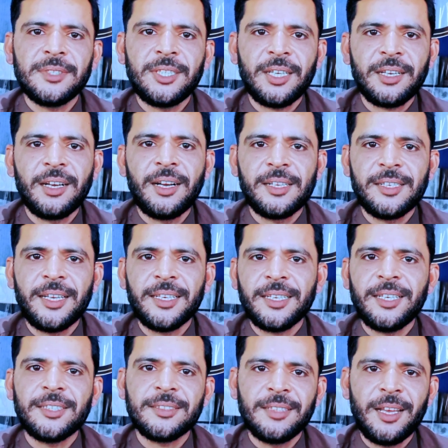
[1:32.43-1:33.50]
ये कहा जाए
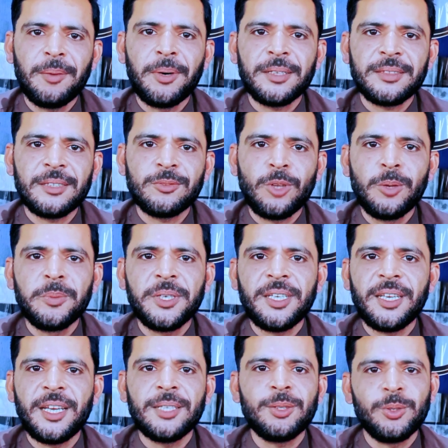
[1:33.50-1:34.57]
कि इसने हमारे साथ जुल्म
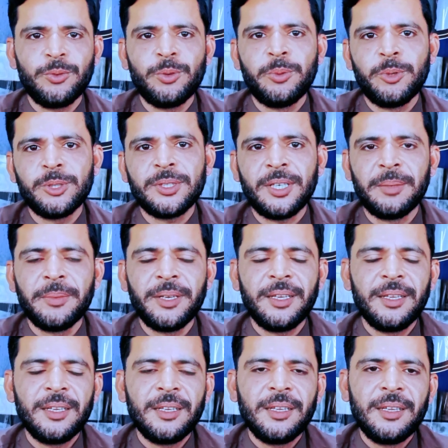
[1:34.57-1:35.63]
किया है तो वो बहुत कम
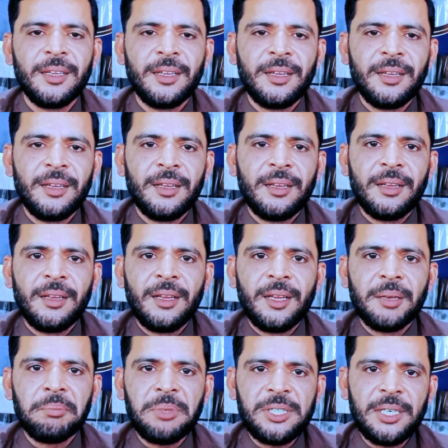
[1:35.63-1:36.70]

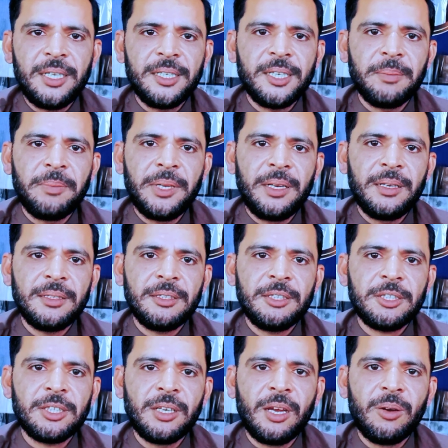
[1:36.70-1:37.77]
है बिजली के बिल
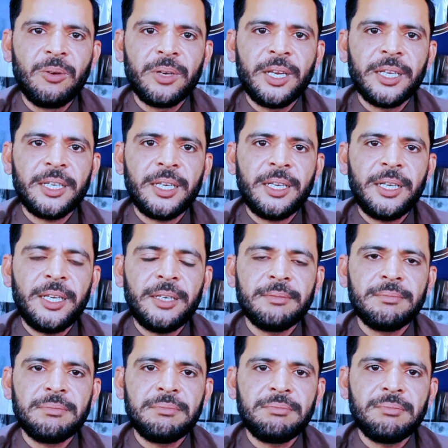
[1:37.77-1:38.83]
इतना हो गया
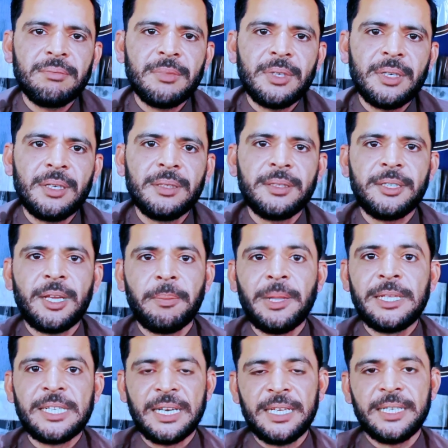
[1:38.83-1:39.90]
कि
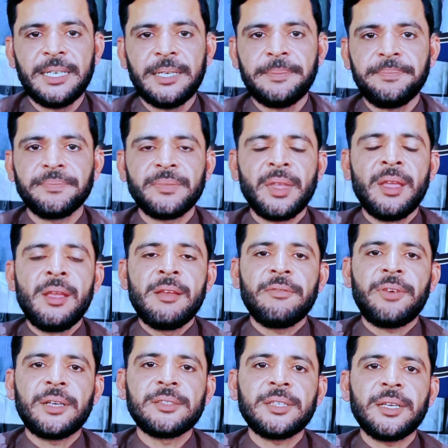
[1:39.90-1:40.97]
डबल चले गए
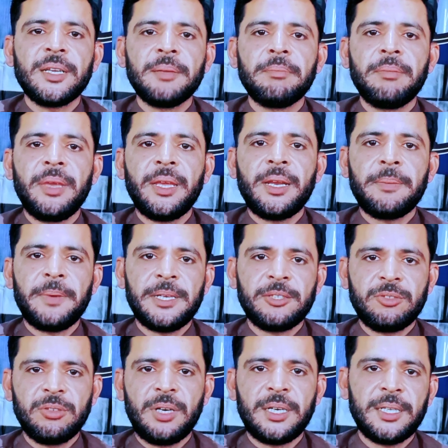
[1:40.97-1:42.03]
फ़र्ज़ करें मेरे
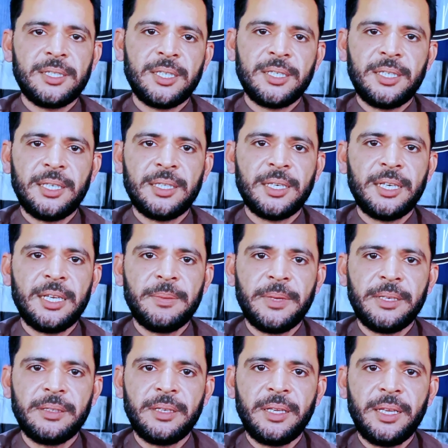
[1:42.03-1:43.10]
पास जो आटा चक्की है
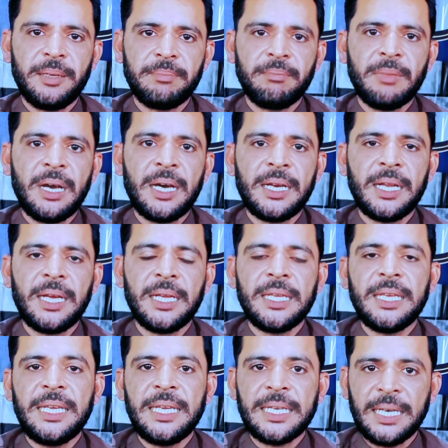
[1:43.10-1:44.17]
तकरीबन महाना
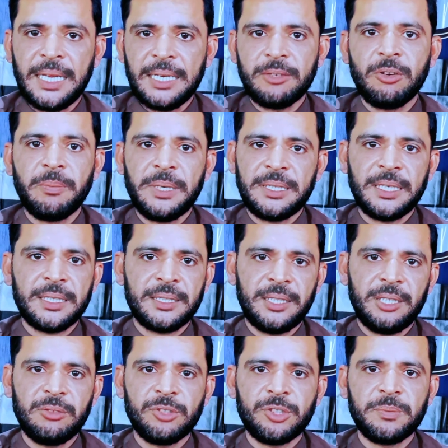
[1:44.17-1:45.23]
एक लाख रुपए तक
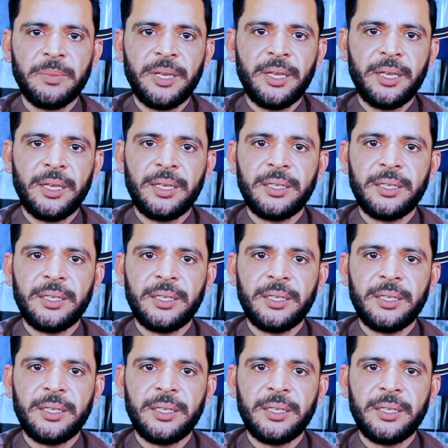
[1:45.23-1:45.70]
की उसमें